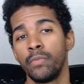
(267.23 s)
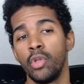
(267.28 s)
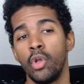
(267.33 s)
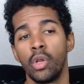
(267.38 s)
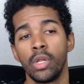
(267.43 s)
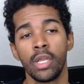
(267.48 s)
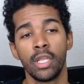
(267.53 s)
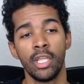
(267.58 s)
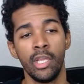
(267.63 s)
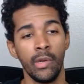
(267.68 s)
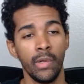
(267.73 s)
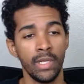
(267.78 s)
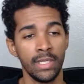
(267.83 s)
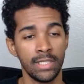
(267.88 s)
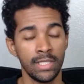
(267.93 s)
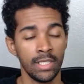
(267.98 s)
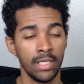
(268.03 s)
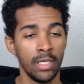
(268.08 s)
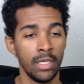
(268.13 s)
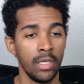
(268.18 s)
Yo lo que quiero
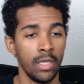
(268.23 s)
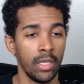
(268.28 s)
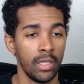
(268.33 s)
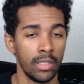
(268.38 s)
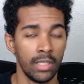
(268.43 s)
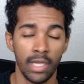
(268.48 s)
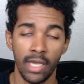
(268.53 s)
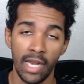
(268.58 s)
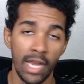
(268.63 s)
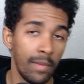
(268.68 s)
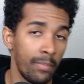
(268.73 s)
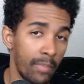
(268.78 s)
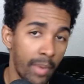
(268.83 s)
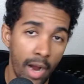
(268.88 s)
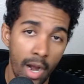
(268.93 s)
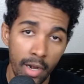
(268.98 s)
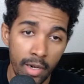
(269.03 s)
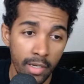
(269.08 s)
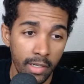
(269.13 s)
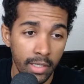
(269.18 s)
es llegar al
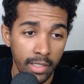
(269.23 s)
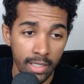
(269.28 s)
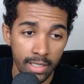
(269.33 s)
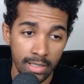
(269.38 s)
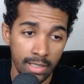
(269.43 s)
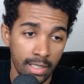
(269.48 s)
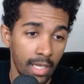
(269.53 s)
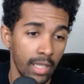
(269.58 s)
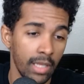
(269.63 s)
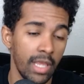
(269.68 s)
partner y ya está.